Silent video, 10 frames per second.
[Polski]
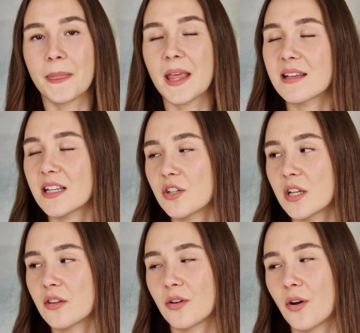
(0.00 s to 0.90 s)
Ja
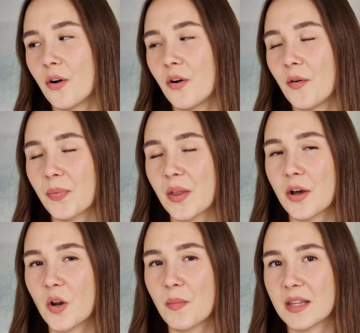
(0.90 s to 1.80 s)
zawsze to
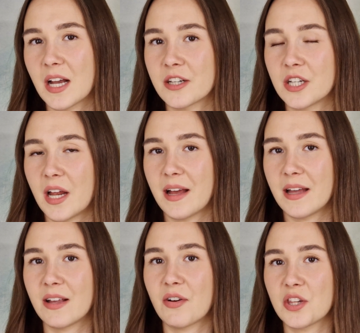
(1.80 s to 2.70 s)
e, robię tak,
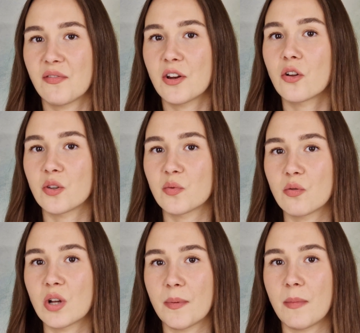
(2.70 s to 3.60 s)
że na właśnie wilgotną
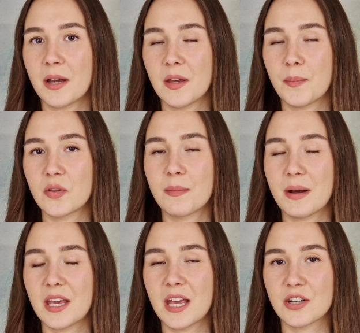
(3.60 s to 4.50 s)
skórę po, maki- po
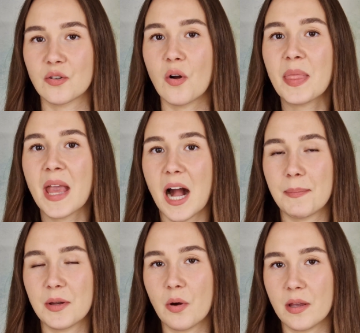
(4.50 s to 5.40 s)
demakijażu
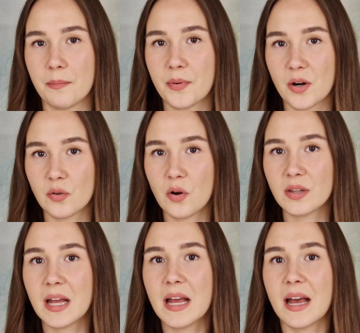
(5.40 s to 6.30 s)
aplikuję ten
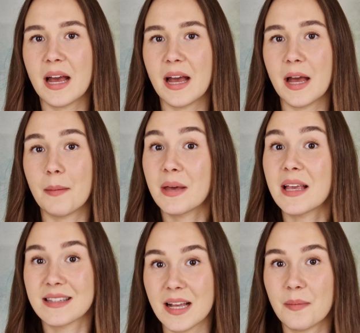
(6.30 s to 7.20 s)
produkt, e,
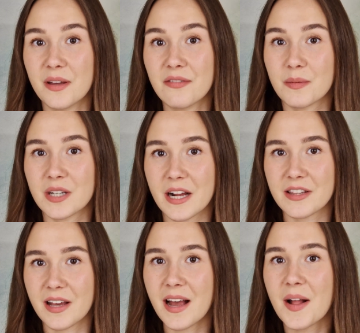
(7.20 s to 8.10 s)
myję zęby w tym
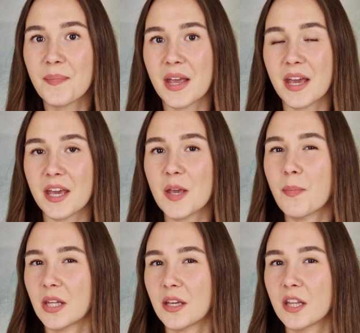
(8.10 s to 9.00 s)
czasie e, i
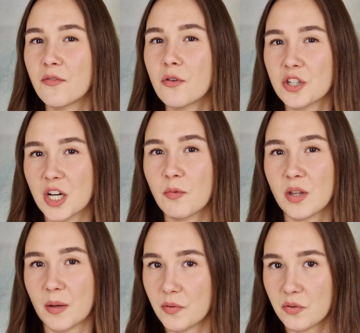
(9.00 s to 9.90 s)
po takich dwóch, trzech
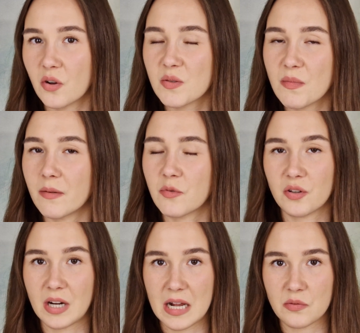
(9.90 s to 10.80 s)
minutach po prostu go zmywam już
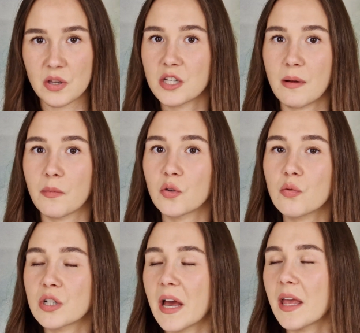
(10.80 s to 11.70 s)
od razu. Nie trzymam go
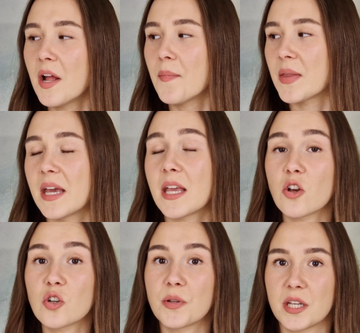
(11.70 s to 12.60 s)
dłużej. Ja
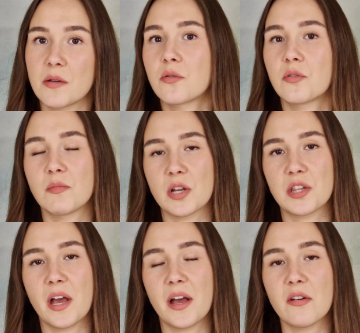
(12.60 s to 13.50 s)
już po takim krótkim
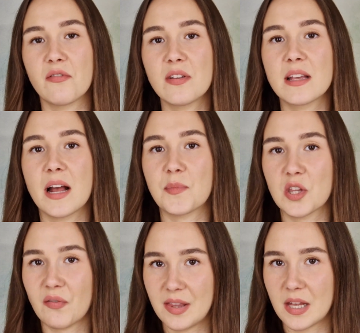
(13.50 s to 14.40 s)
czasie widzę
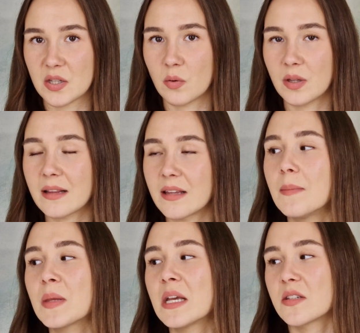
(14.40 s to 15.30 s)
świetne
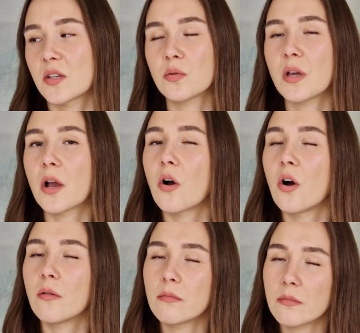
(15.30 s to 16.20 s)
rezultaty. Stosuję go
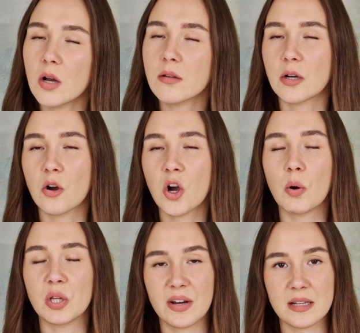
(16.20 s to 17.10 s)
no tak
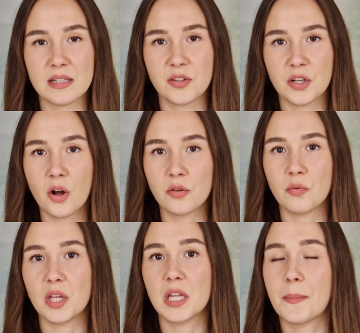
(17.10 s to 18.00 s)
około dwa razy w
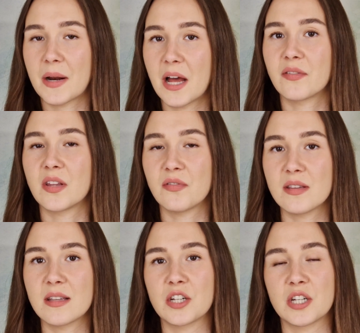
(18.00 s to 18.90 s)
tygodniu i naprawdę
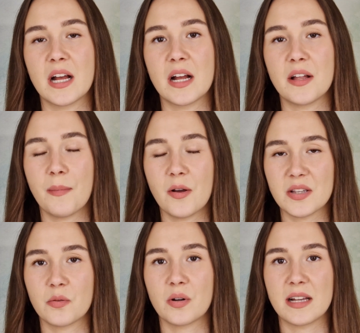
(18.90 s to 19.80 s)
widzę, że
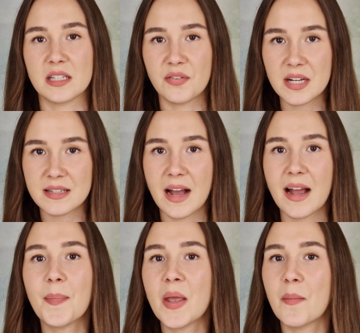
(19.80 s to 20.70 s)
moja skóra jest w
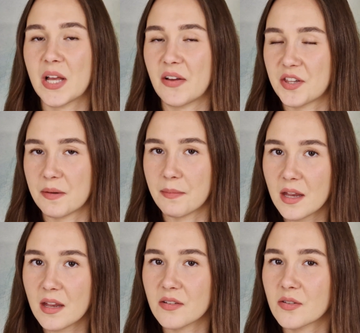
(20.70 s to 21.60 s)
ryzach, pojawia się
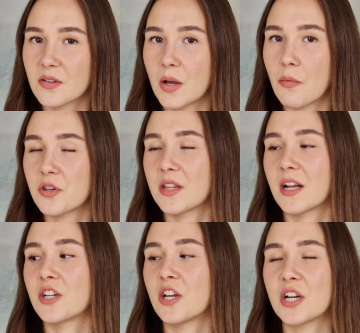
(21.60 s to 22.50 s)
mniej niedoskonałości,
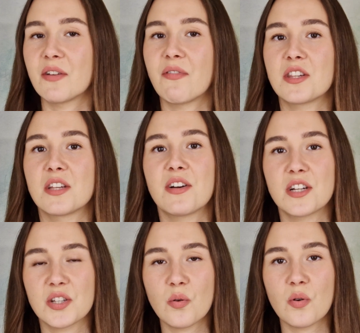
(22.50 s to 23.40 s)
także jeżeli właśnie
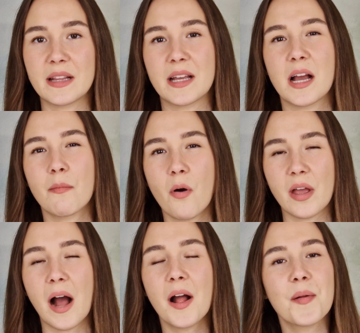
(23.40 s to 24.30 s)
Wasza skóra, tak jak
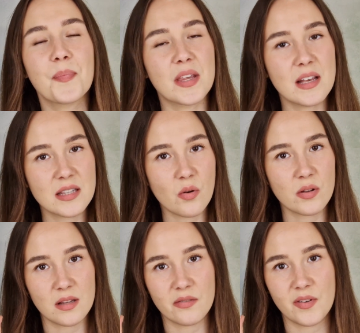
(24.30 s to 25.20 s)
moja, jest
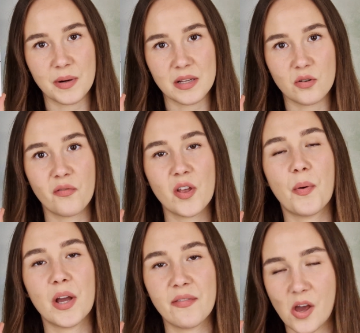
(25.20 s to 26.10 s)
do wyprysków i
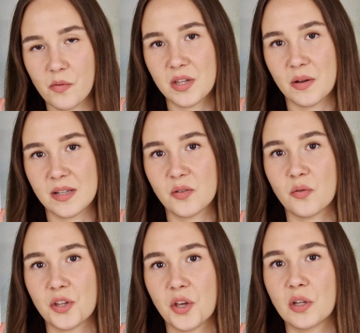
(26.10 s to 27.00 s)
pojawiają się za
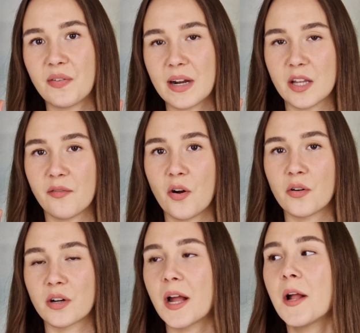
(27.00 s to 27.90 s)
skórynki otwarte
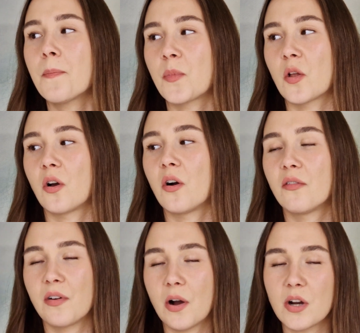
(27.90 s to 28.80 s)
wągry, no to
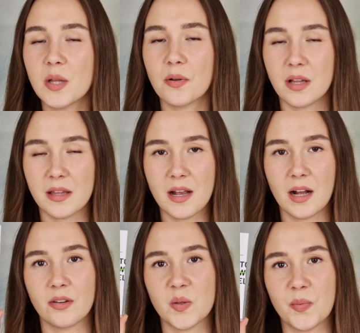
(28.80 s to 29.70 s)
Veoli
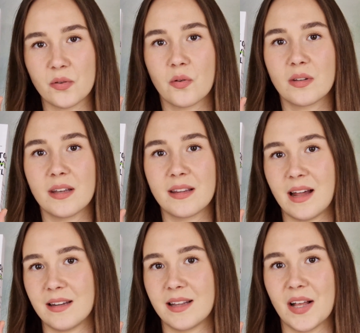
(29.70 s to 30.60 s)
Botanica to jest produkt
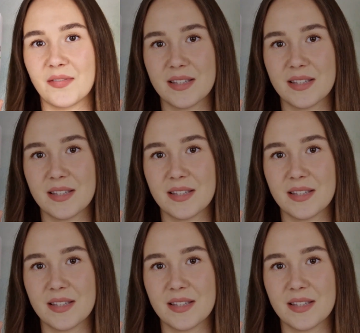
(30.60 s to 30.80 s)
idealny dla